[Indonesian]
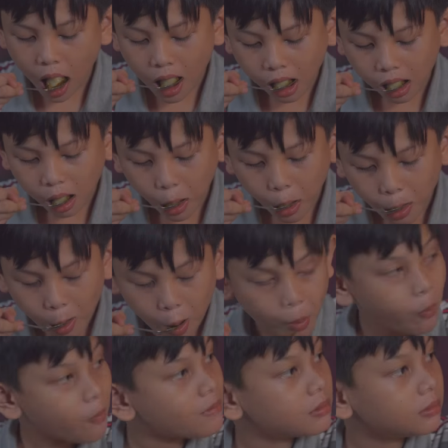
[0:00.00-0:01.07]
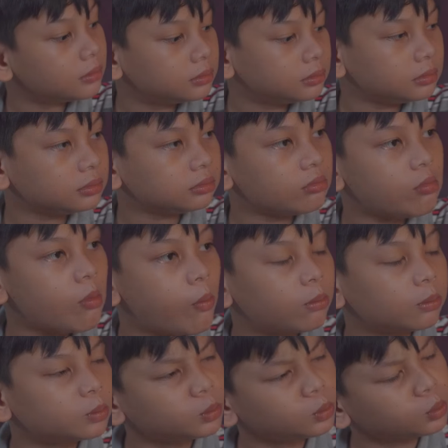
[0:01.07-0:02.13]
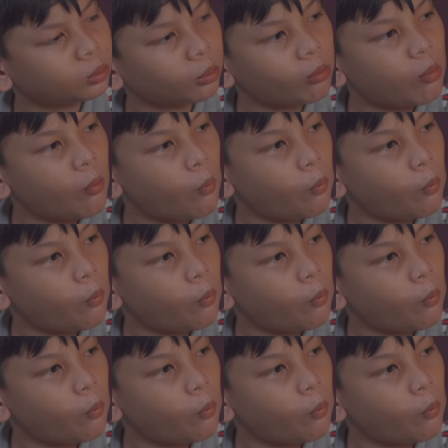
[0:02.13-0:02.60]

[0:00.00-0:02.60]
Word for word: Tapi pengen ngasih sesuatu ke mami